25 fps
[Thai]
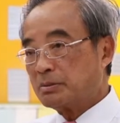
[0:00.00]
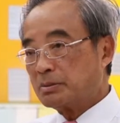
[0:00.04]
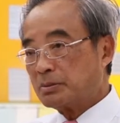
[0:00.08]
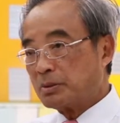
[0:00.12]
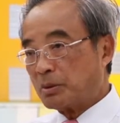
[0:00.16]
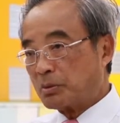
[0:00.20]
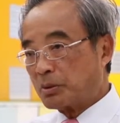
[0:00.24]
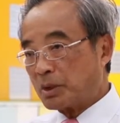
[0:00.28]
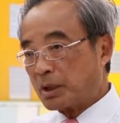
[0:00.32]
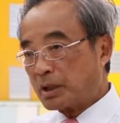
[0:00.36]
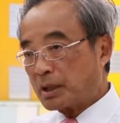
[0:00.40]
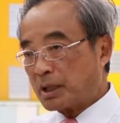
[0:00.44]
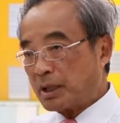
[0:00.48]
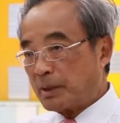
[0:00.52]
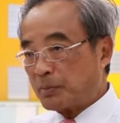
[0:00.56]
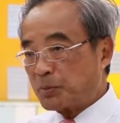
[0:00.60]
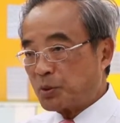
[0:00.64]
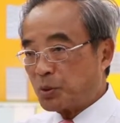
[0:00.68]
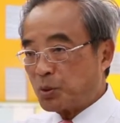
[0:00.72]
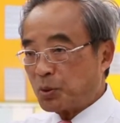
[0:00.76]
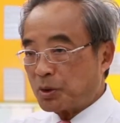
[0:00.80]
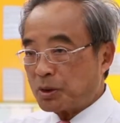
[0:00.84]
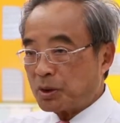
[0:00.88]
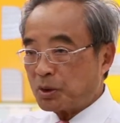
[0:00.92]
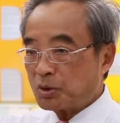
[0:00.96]
ผมก็กราบ
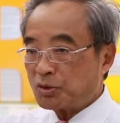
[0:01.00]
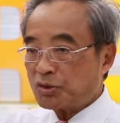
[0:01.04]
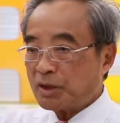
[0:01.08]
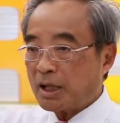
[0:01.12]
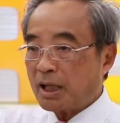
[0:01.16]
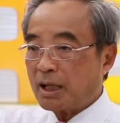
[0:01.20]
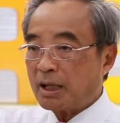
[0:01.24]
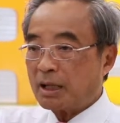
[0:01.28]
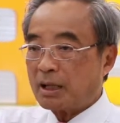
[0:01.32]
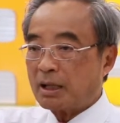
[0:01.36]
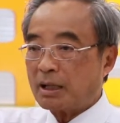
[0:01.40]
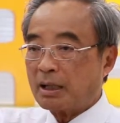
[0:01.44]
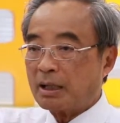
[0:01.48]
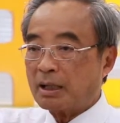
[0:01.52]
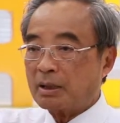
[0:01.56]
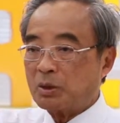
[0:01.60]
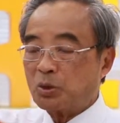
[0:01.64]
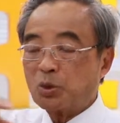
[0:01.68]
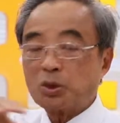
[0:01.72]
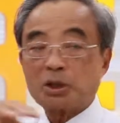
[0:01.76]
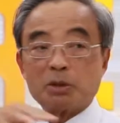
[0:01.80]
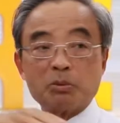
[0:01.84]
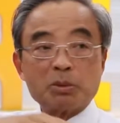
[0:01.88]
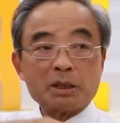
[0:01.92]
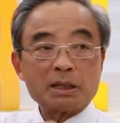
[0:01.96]
ทูลแล้วสร้างอนุ
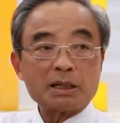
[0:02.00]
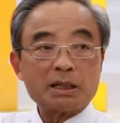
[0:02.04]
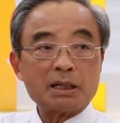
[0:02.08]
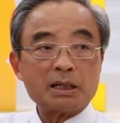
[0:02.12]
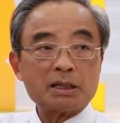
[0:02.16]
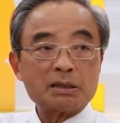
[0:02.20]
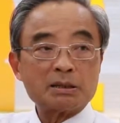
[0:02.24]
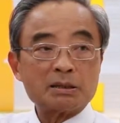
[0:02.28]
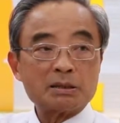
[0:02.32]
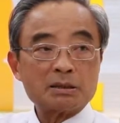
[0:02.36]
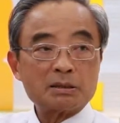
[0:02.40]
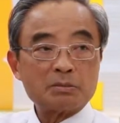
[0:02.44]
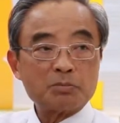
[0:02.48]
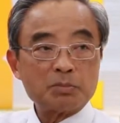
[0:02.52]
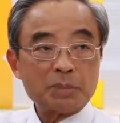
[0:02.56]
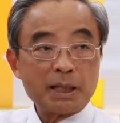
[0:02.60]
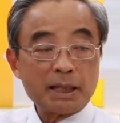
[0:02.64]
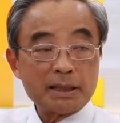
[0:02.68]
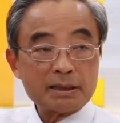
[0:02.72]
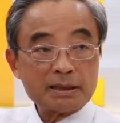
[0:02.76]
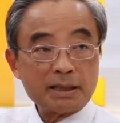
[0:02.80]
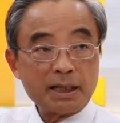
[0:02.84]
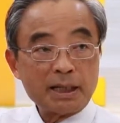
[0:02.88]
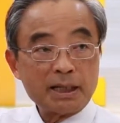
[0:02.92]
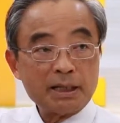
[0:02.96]
กรรมการภา
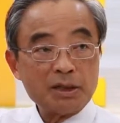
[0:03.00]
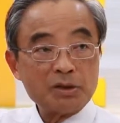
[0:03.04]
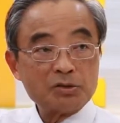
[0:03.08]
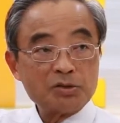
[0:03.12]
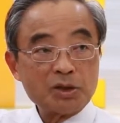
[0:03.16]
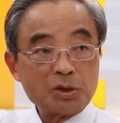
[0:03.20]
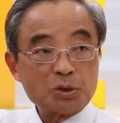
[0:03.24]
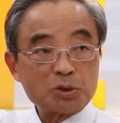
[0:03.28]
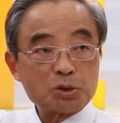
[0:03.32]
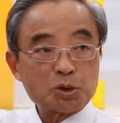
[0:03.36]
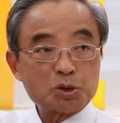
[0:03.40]
ยใต้ซิงโค